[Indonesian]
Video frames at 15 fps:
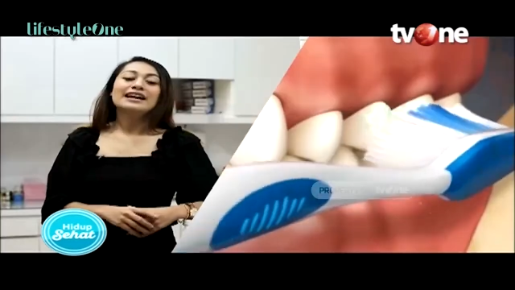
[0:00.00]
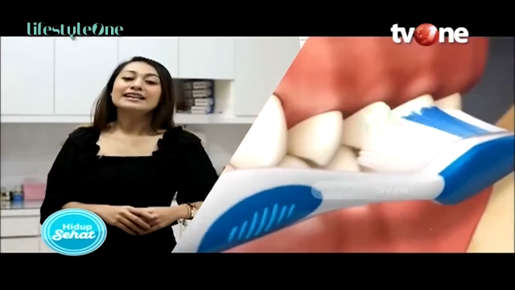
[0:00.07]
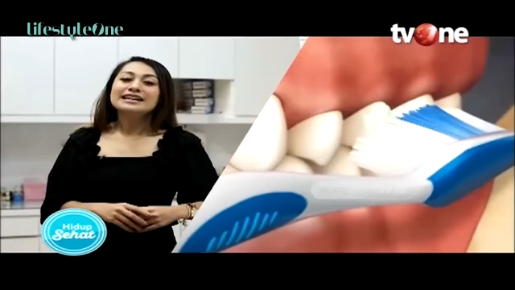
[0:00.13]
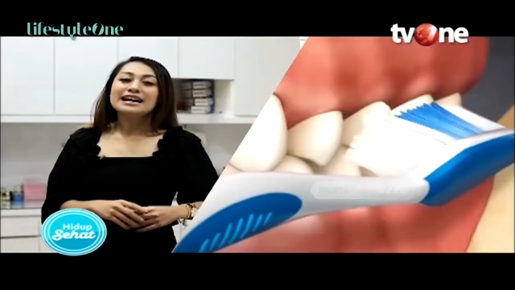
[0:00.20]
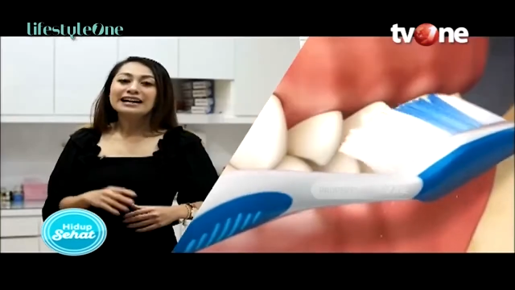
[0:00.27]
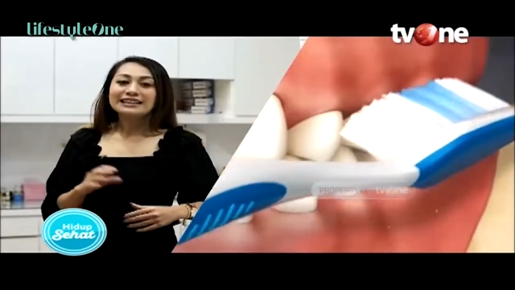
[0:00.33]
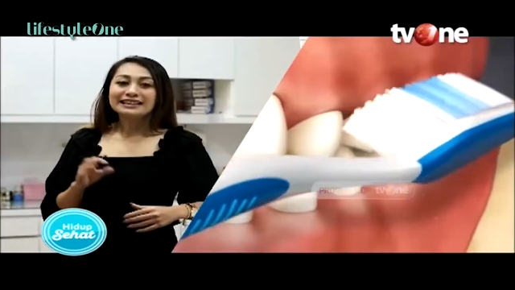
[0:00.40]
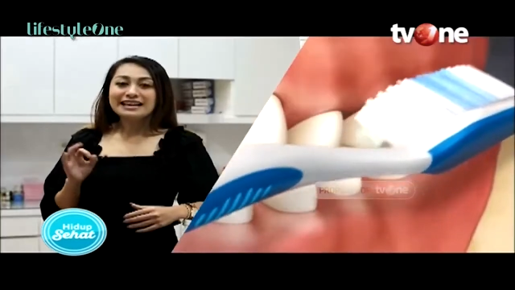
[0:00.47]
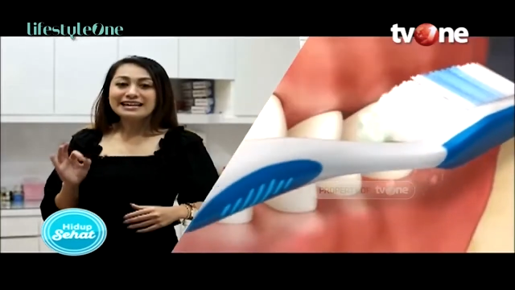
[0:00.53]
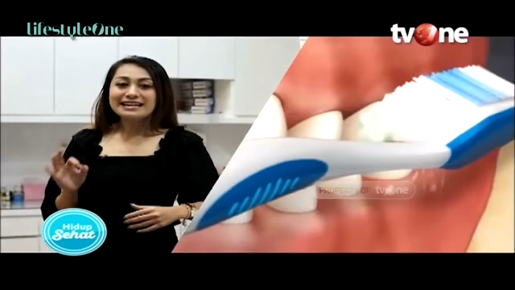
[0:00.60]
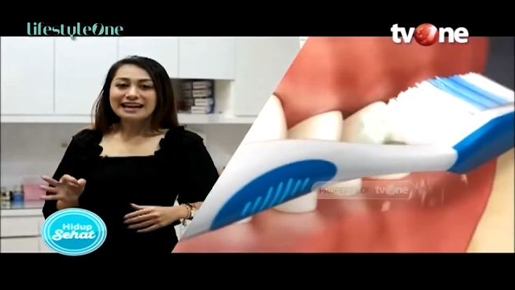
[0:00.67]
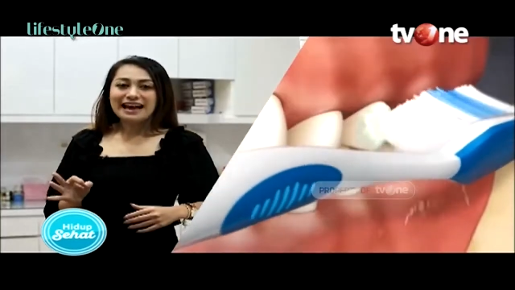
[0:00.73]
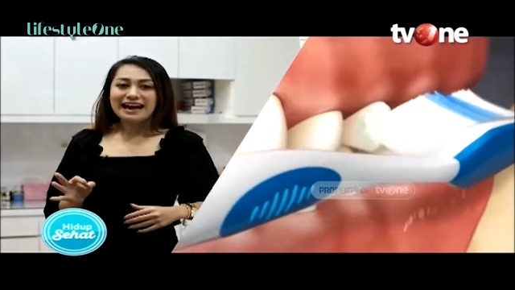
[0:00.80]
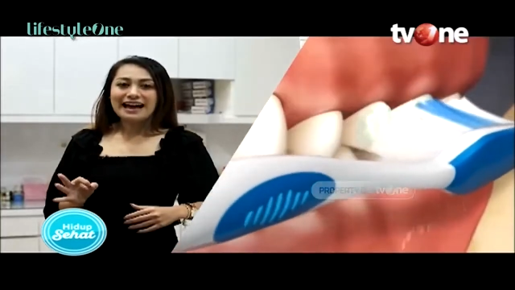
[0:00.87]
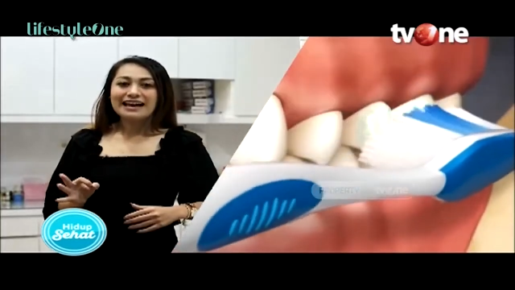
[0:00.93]
Yang
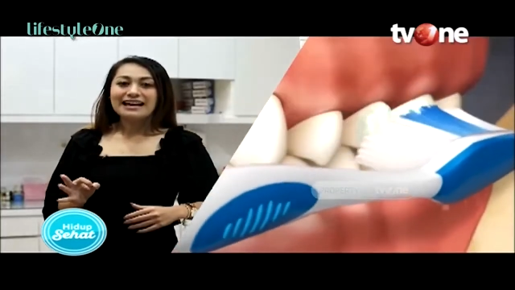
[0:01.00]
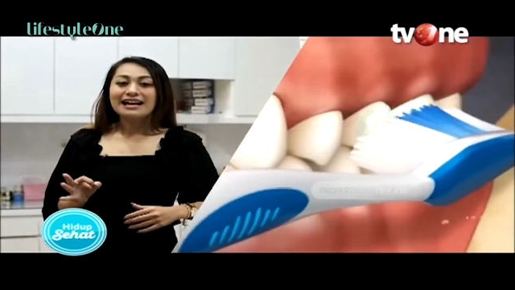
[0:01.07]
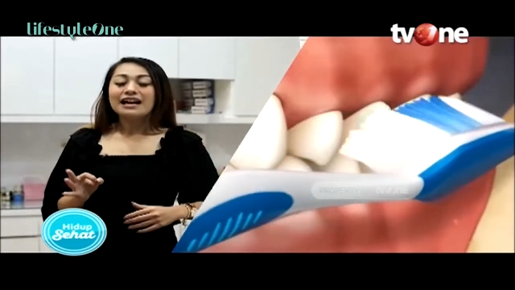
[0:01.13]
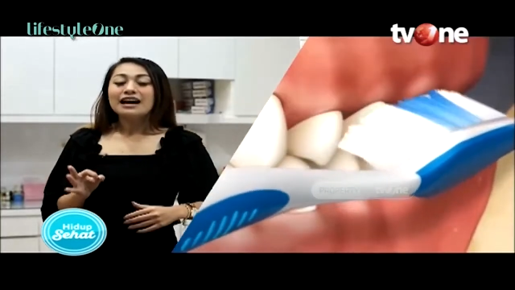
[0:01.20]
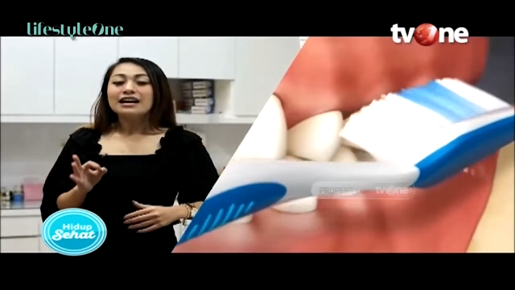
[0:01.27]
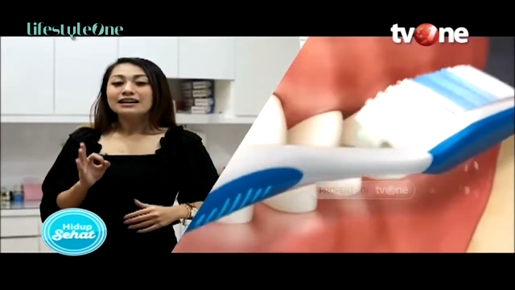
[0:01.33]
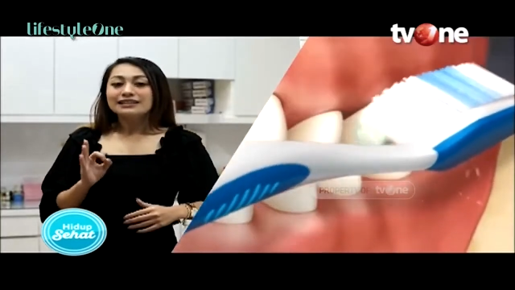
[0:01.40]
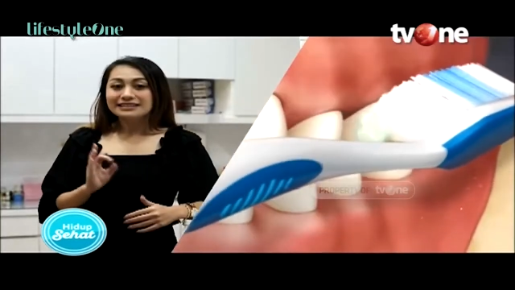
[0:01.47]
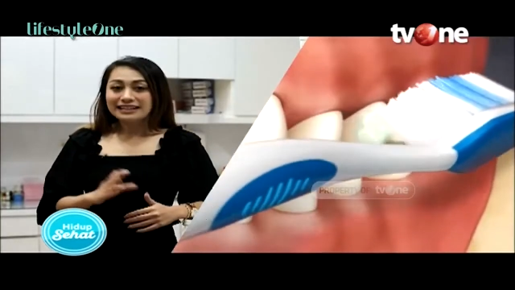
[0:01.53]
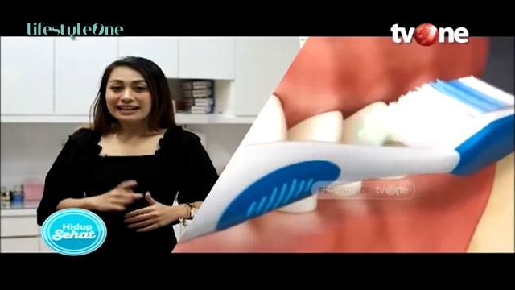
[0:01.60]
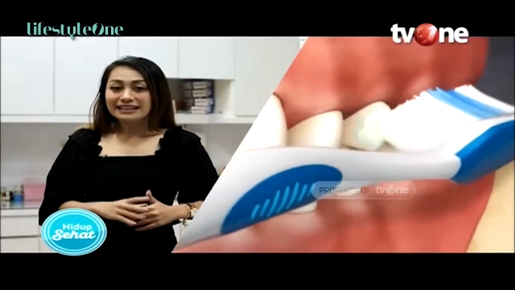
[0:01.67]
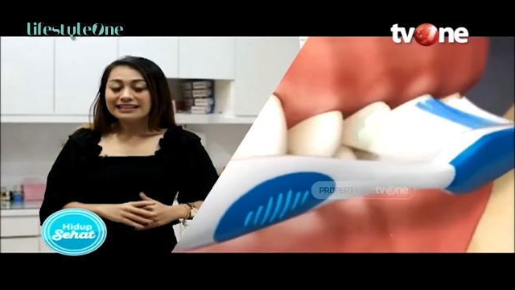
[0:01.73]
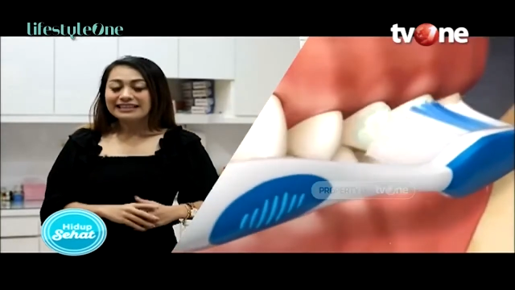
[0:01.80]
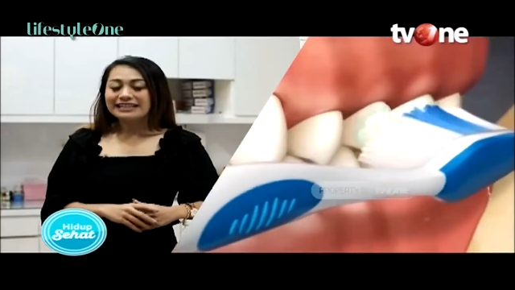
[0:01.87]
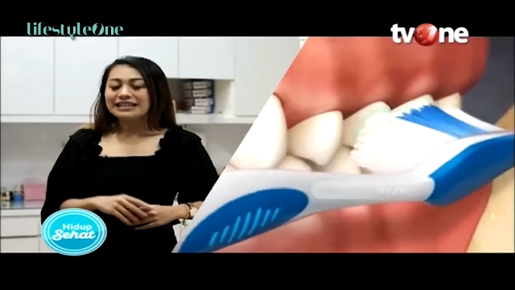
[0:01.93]
ketiga,
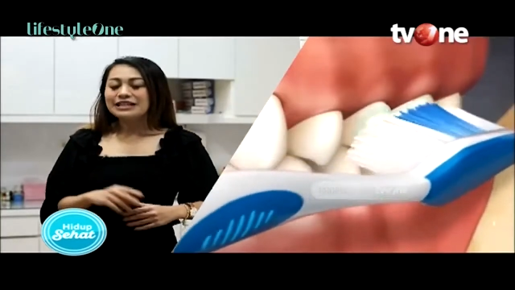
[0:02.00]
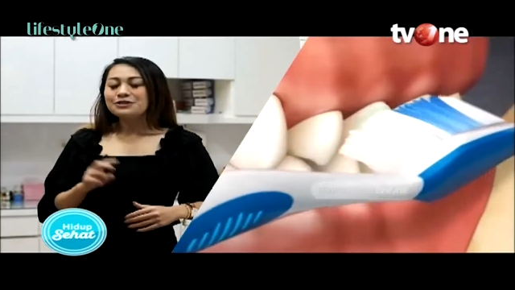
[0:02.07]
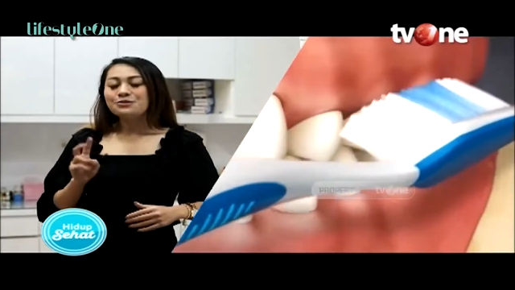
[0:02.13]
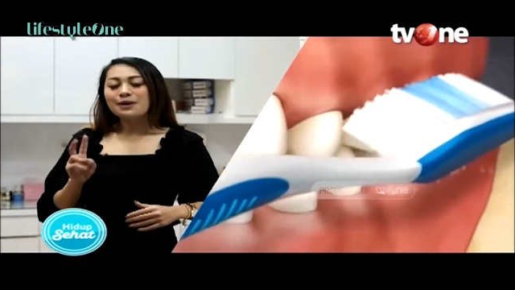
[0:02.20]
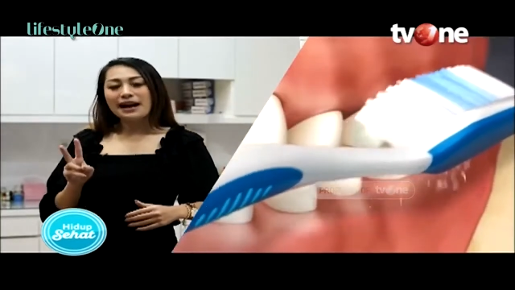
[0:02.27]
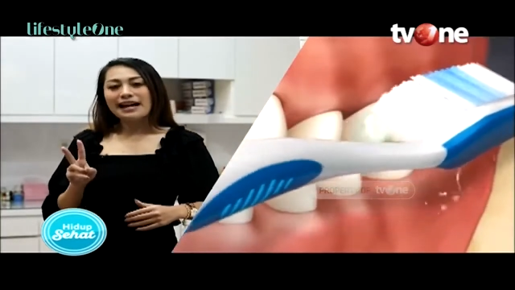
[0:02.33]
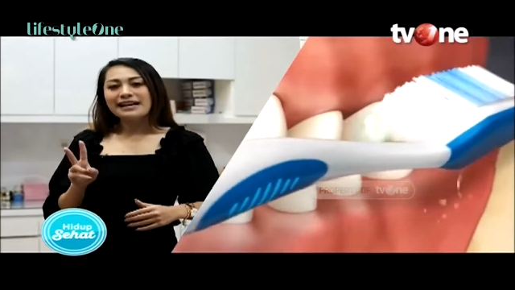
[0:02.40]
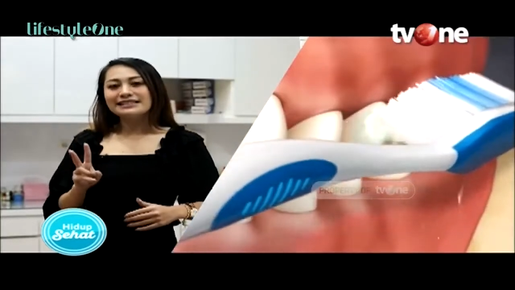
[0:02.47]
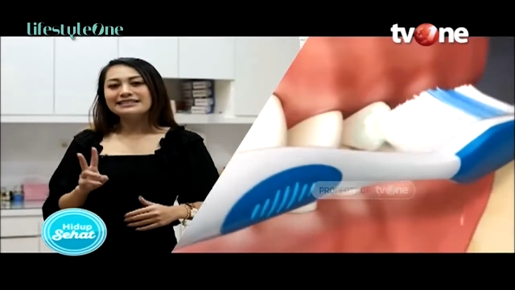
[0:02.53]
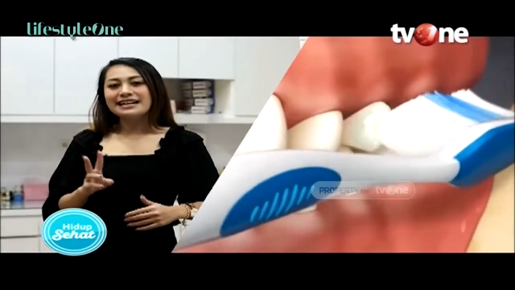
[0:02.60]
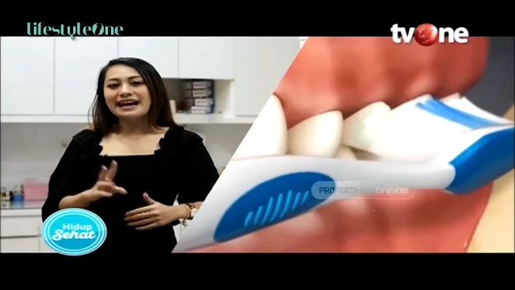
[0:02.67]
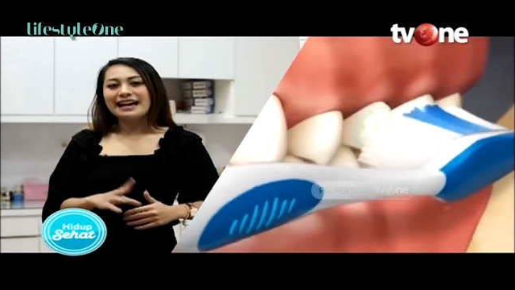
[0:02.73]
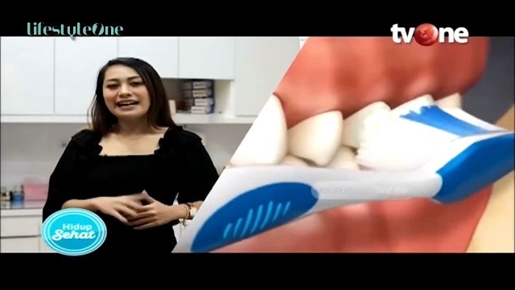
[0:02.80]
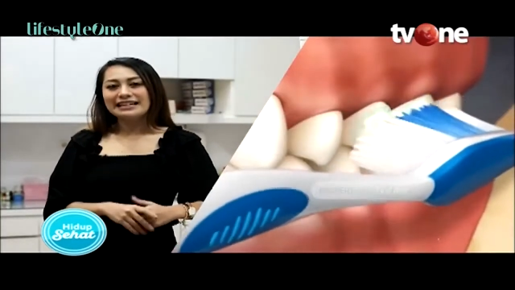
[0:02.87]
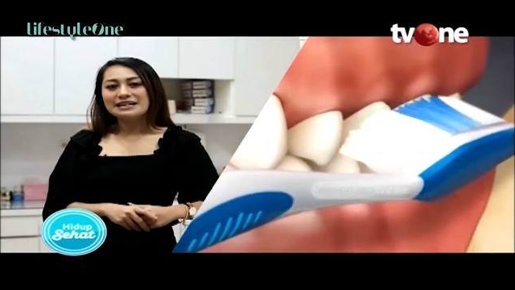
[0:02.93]
sikat gigi dua kali
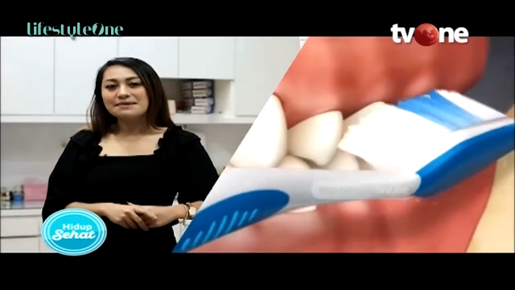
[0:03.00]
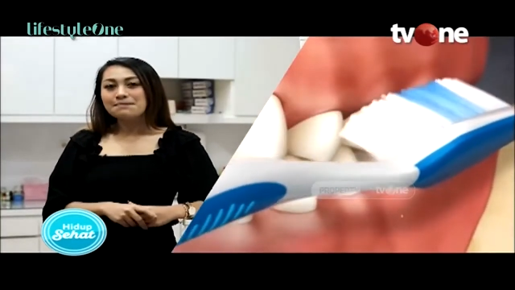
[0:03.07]
sehari,